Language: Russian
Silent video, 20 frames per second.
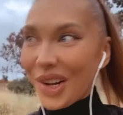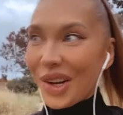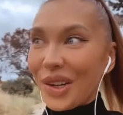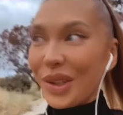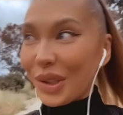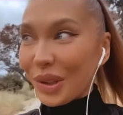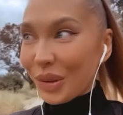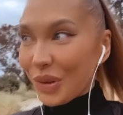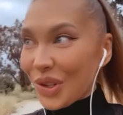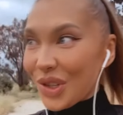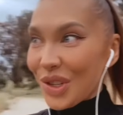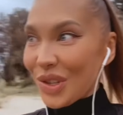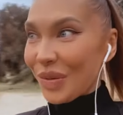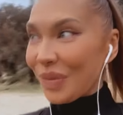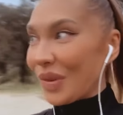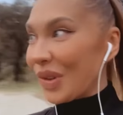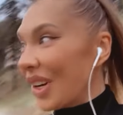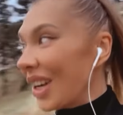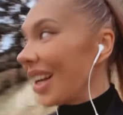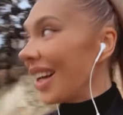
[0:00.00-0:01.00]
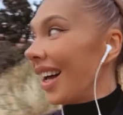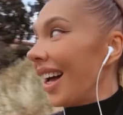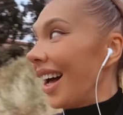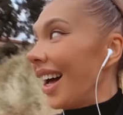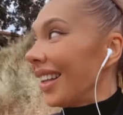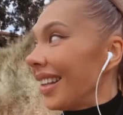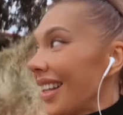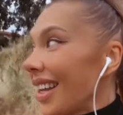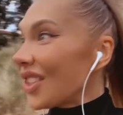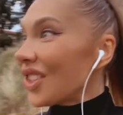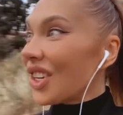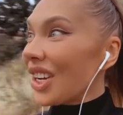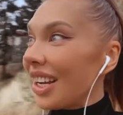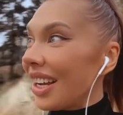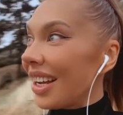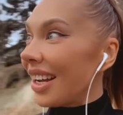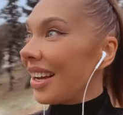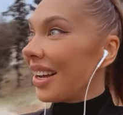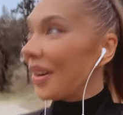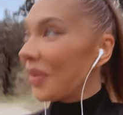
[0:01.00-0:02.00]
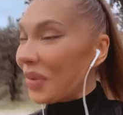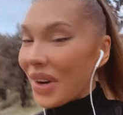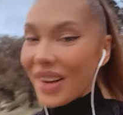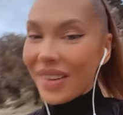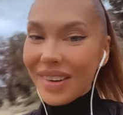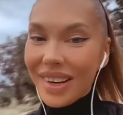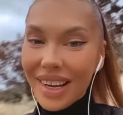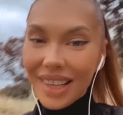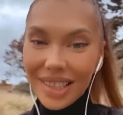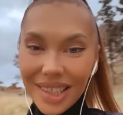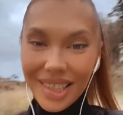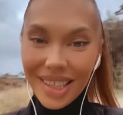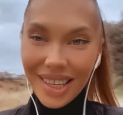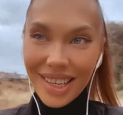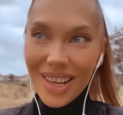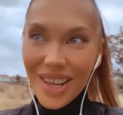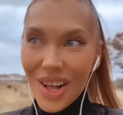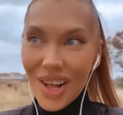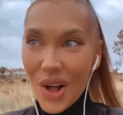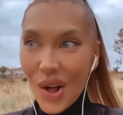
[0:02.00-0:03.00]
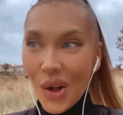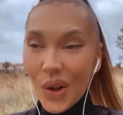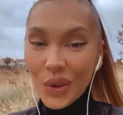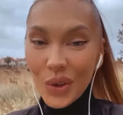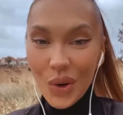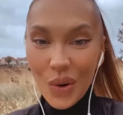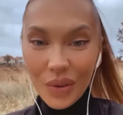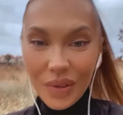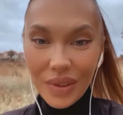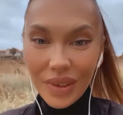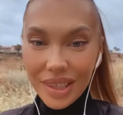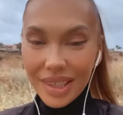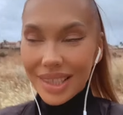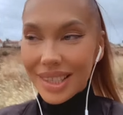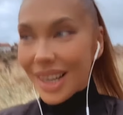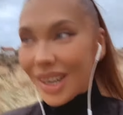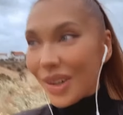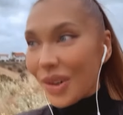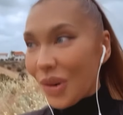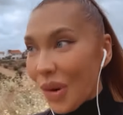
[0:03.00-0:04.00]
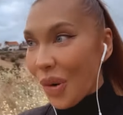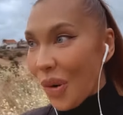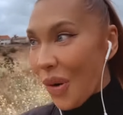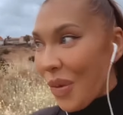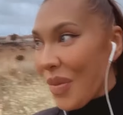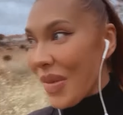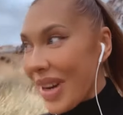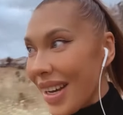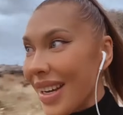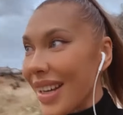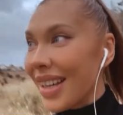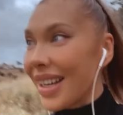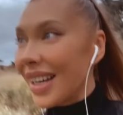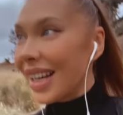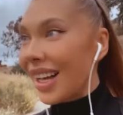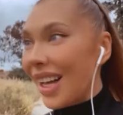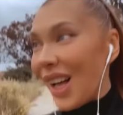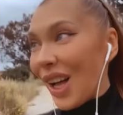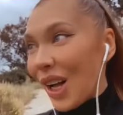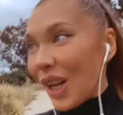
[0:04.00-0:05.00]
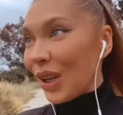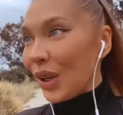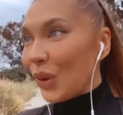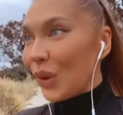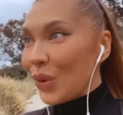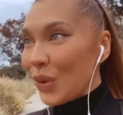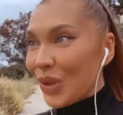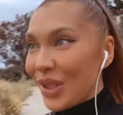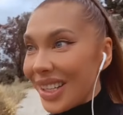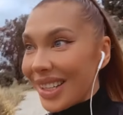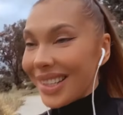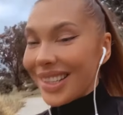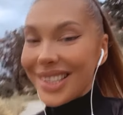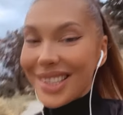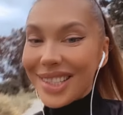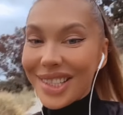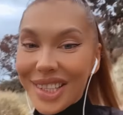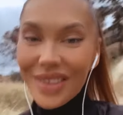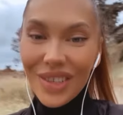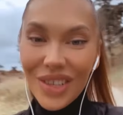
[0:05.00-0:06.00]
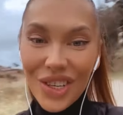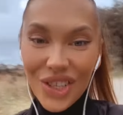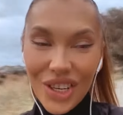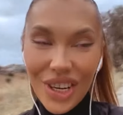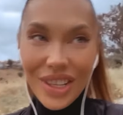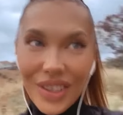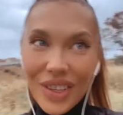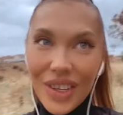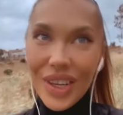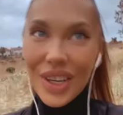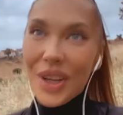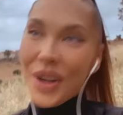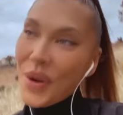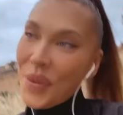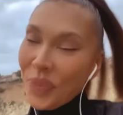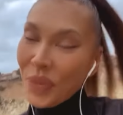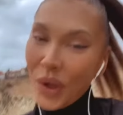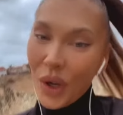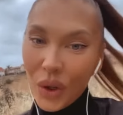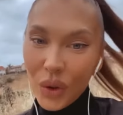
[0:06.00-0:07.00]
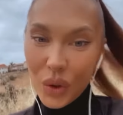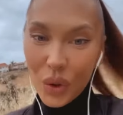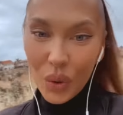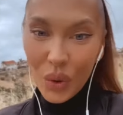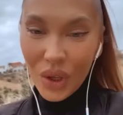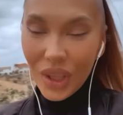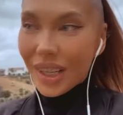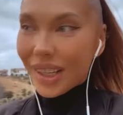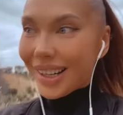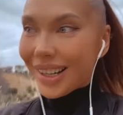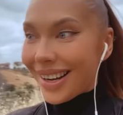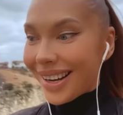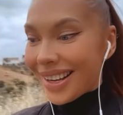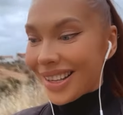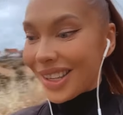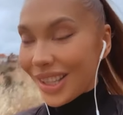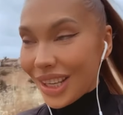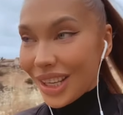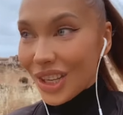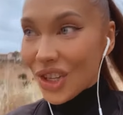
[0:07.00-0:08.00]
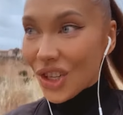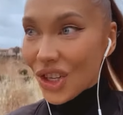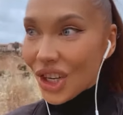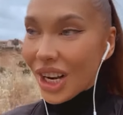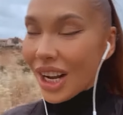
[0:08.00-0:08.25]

к лучшему. Начали появляться новые знакомые, люди из совершенно других ниш.